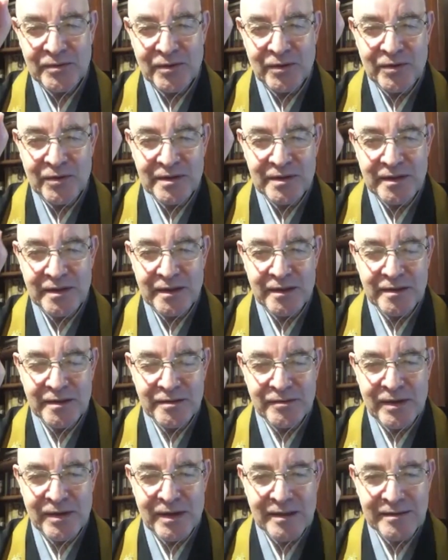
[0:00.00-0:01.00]
dois, três,
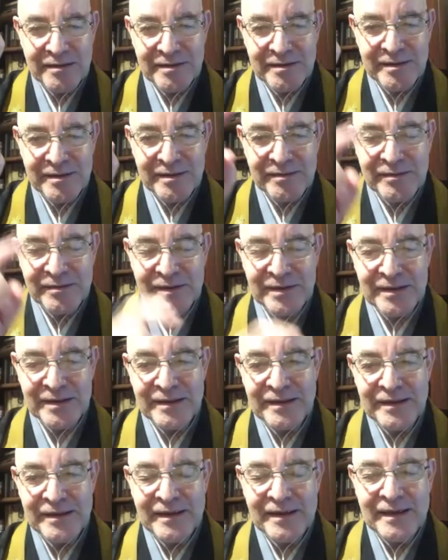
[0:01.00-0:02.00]
quatro, cinco e